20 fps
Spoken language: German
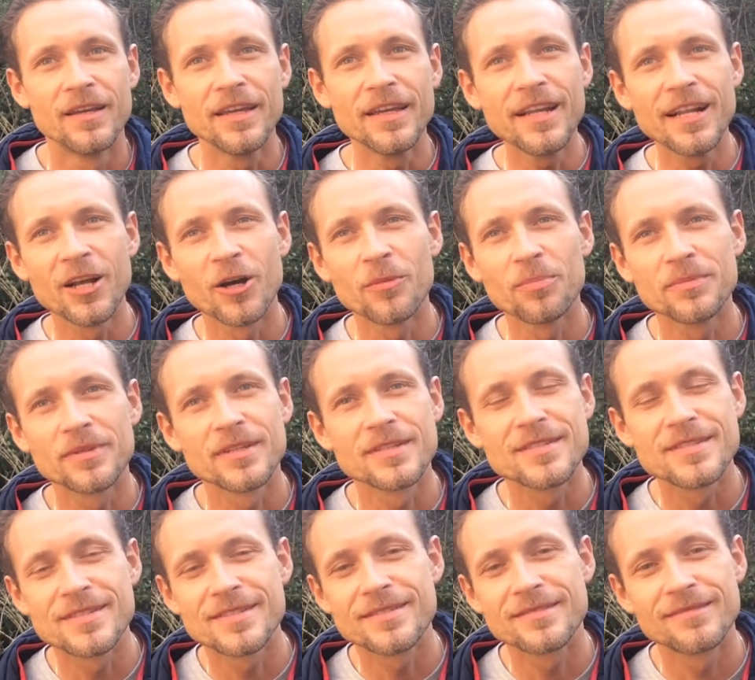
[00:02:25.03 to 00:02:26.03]
Ich glaube,
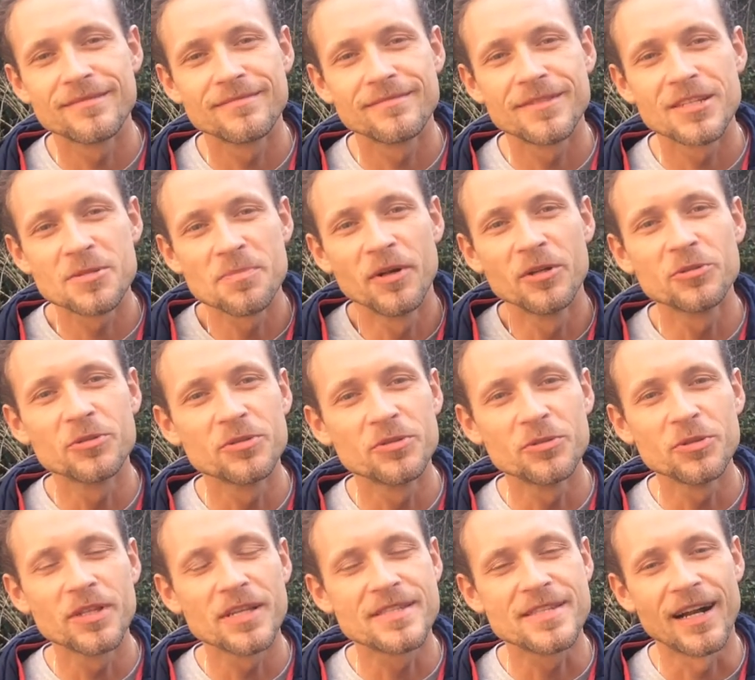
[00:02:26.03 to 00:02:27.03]
dass, dass man nur,
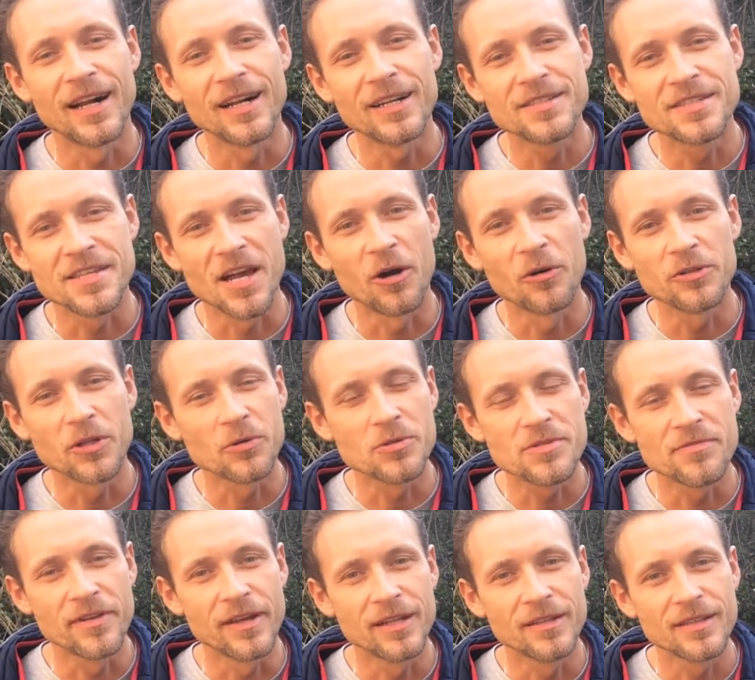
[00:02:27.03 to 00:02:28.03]
nur den Zaun
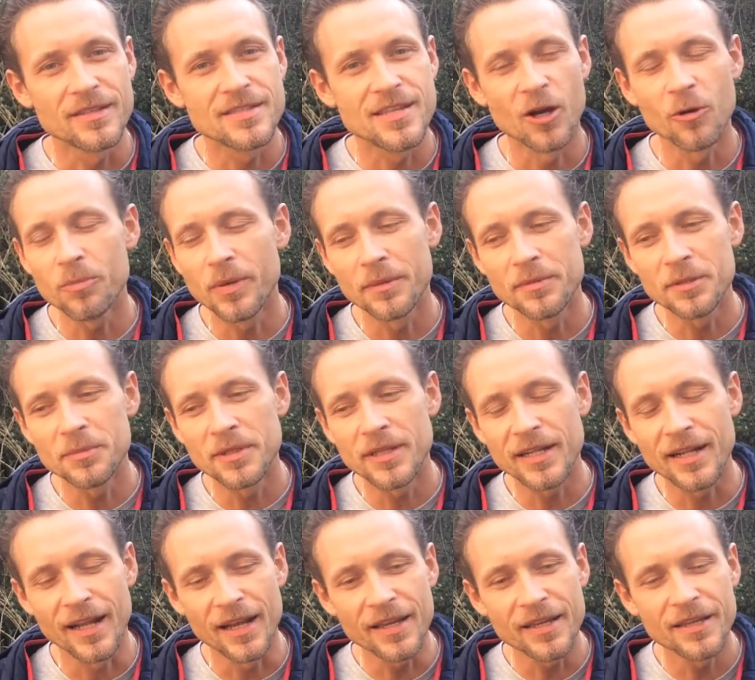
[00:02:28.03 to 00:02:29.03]
auswählen. Der Zaun bleibt immer
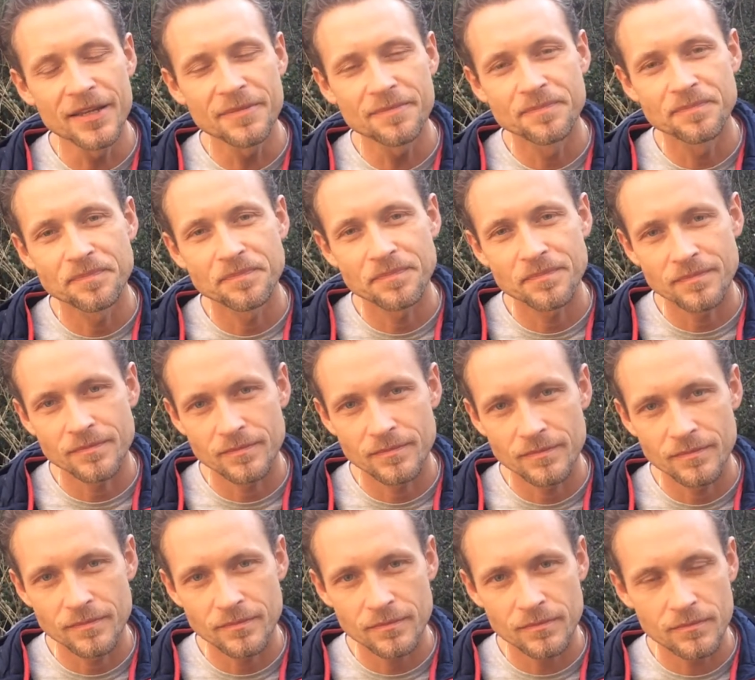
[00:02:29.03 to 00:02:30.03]
der gleiche.
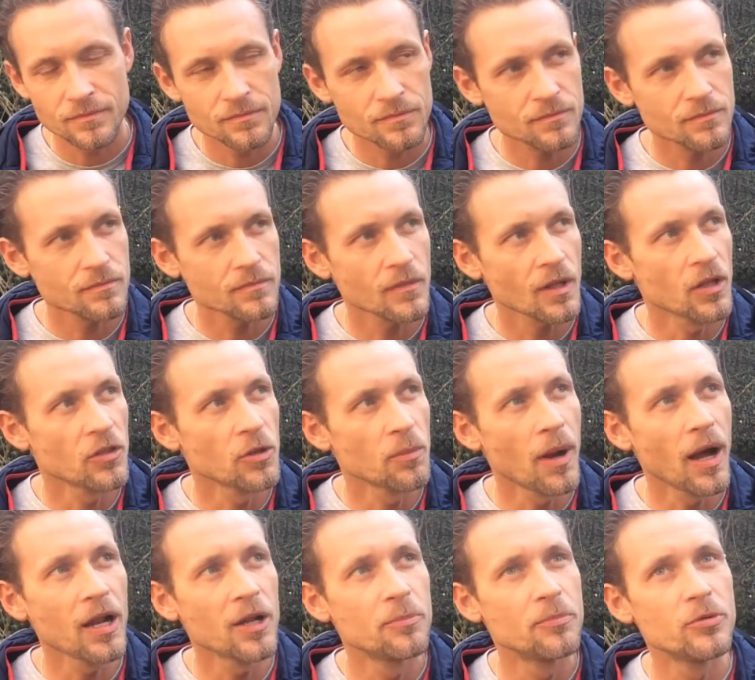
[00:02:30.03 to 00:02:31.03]

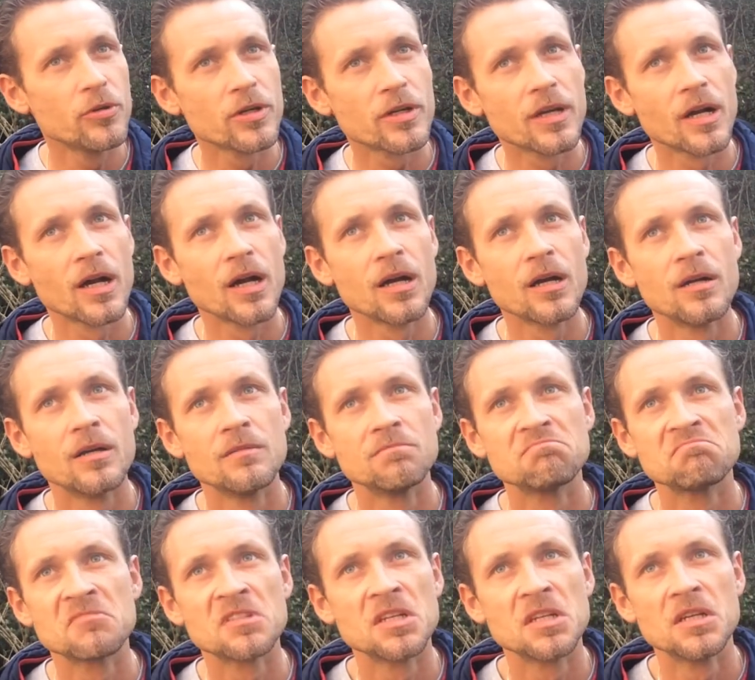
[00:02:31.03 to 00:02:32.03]
Normale Bürger,
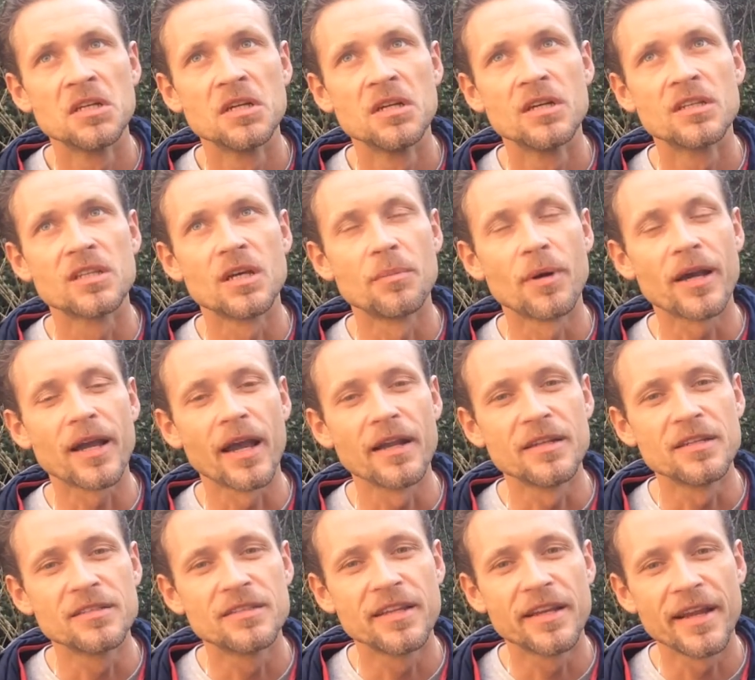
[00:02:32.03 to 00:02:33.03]
da wir
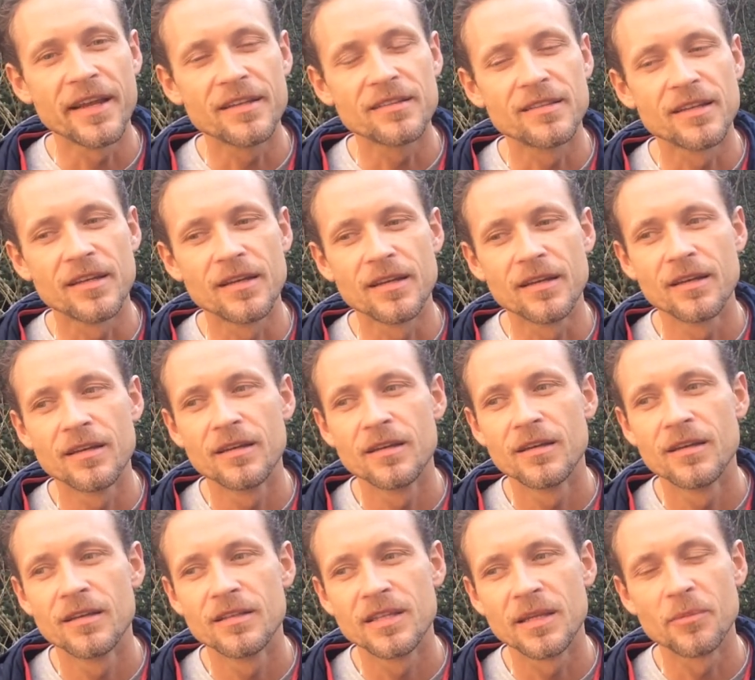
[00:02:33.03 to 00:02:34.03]
keine direkte
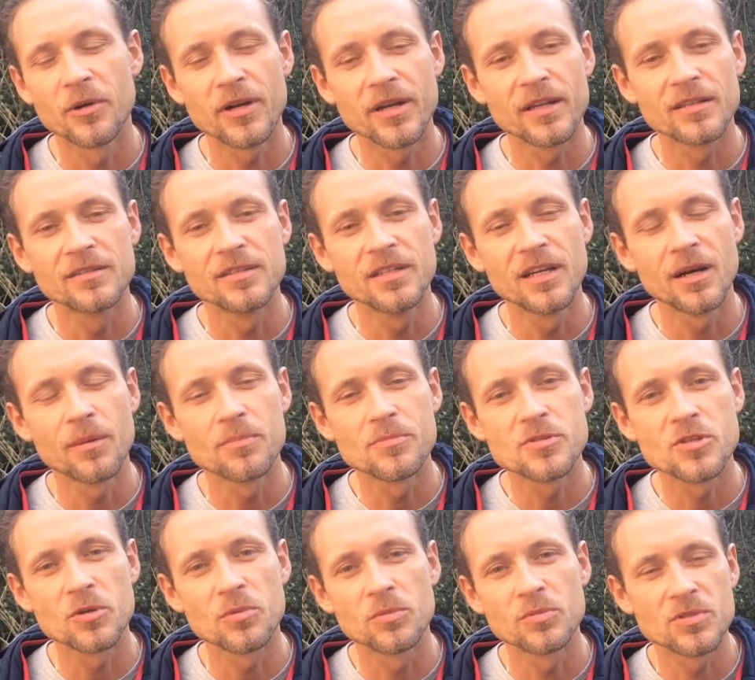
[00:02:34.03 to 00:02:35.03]
Demokratie haben,
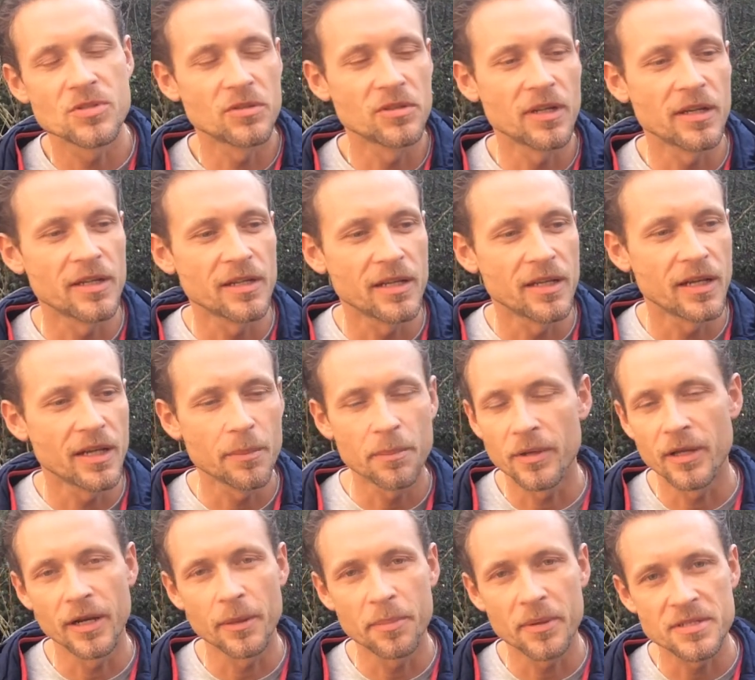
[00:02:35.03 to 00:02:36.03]
sondern eine
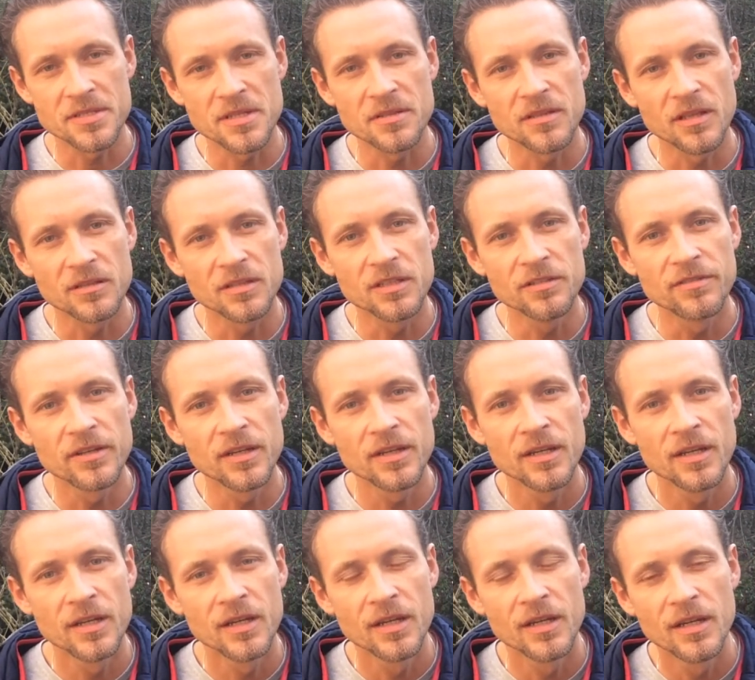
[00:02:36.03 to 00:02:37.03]
repräsentative
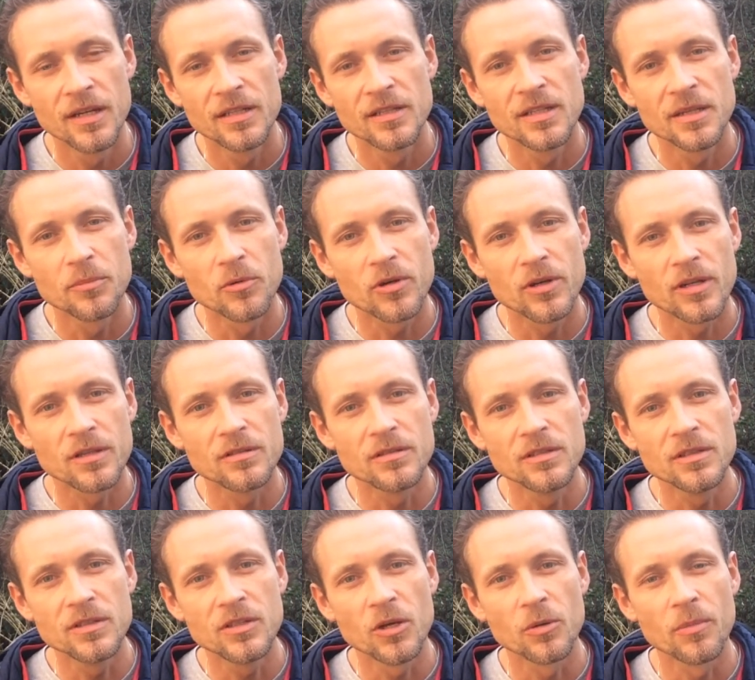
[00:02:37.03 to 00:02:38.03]

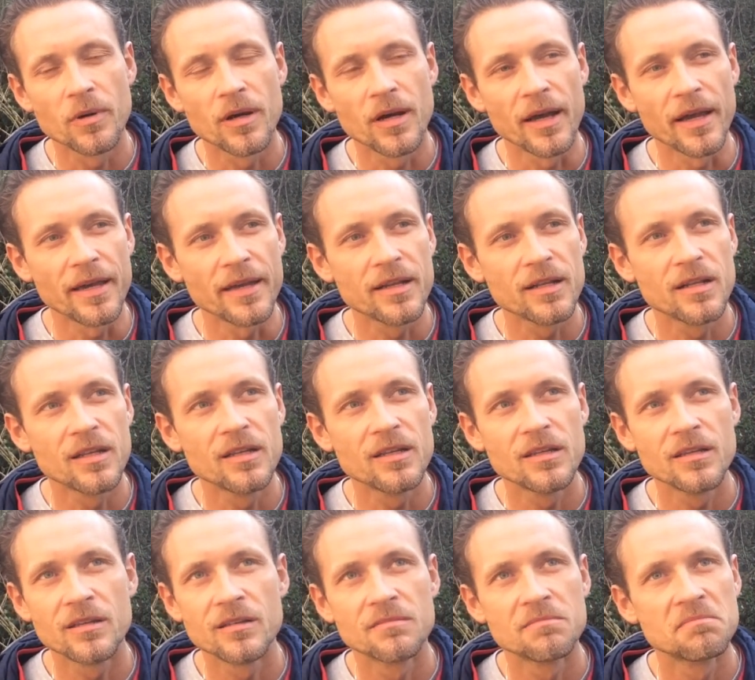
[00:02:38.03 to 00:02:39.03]
Demokratie kann man
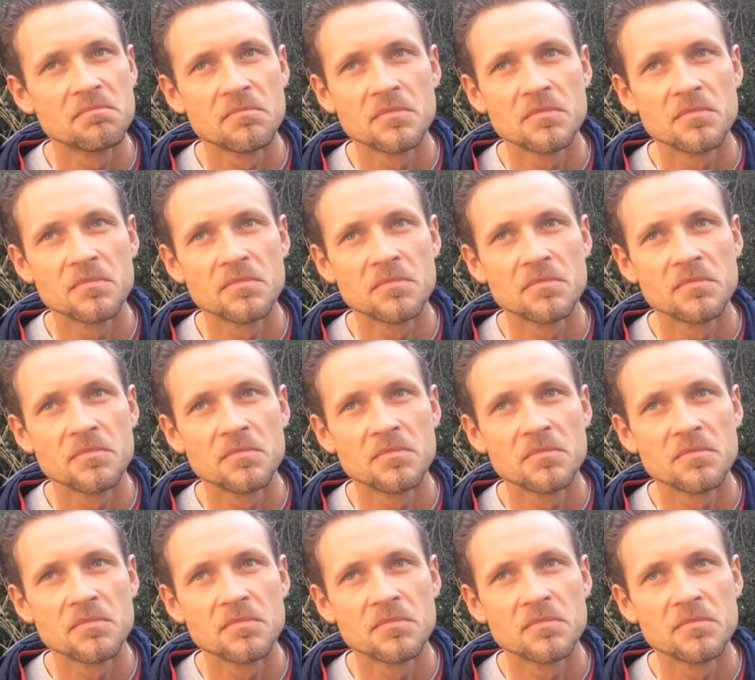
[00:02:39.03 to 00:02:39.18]
eigentlich